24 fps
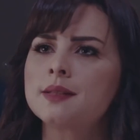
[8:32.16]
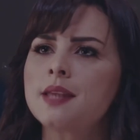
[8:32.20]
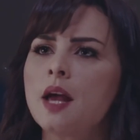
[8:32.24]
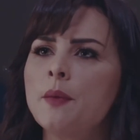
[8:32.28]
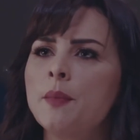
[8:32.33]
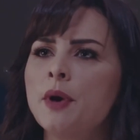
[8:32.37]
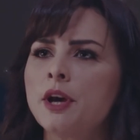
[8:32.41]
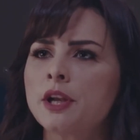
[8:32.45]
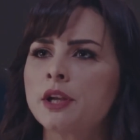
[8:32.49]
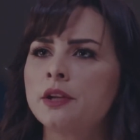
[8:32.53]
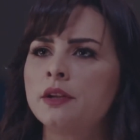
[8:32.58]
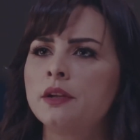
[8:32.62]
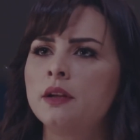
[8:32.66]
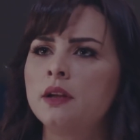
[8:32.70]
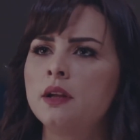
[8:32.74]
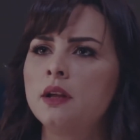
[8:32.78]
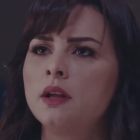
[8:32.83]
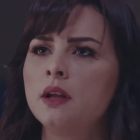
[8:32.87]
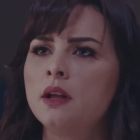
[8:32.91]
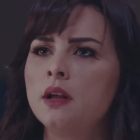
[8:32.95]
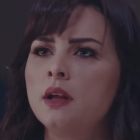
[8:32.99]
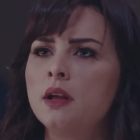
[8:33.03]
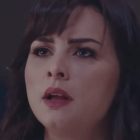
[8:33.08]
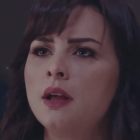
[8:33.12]
صبر
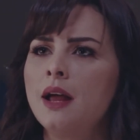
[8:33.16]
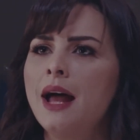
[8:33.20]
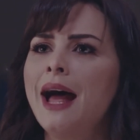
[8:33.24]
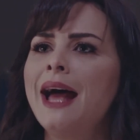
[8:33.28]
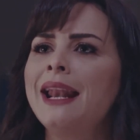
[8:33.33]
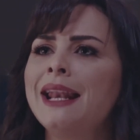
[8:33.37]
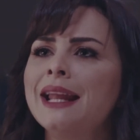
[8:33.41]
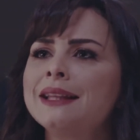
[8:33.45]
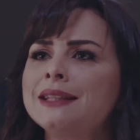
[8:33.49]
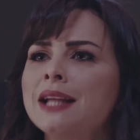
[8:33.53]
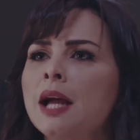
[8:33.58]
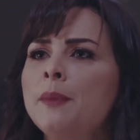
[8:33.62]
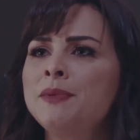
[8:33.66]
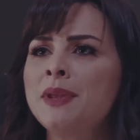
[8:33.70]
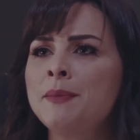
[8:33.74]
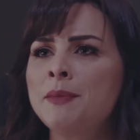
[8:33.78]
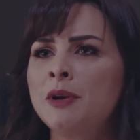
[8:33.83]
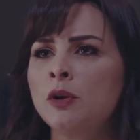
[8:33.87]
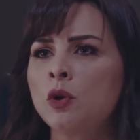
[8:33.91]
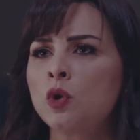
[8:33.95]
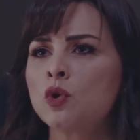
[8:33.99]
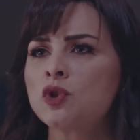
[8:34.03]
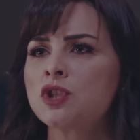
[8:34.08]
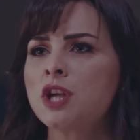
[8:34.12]
انا
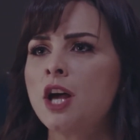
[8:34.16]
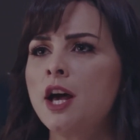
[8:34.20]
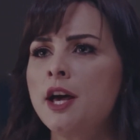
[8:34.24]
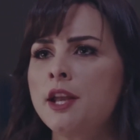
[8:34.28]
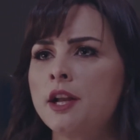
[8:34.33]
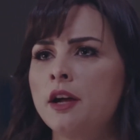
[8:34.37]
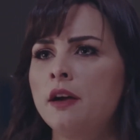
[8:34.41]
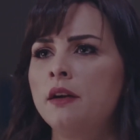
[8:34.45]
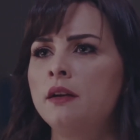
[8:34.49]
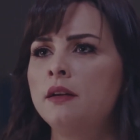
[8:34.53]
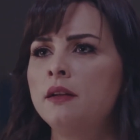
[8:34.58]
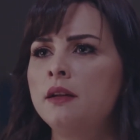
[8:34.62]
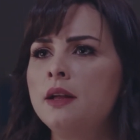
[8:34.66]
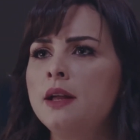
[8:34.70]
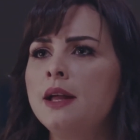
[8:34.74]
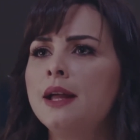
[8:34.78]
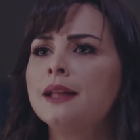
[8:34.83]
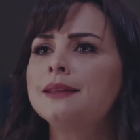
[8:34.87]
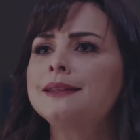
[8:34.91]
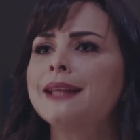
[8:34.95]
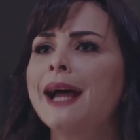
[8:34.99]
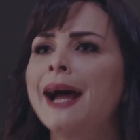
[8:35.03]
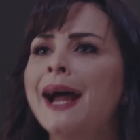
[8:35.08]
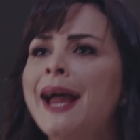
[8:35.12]
تعبت من الخساره
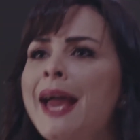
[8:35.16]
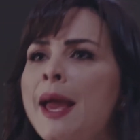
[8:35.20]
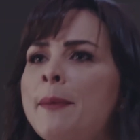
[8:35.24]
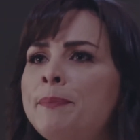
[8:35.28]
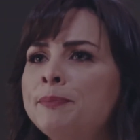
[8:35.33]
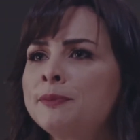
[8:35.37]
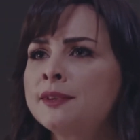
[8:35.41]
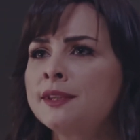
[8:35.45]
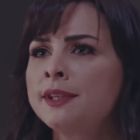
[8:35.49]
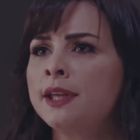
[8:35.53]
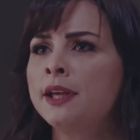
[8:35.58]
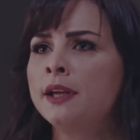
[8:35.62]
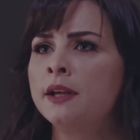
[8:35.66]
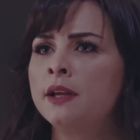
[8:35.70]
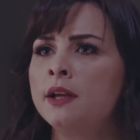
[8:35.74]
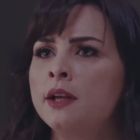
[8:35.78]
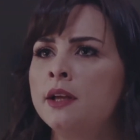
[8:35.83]
تعبت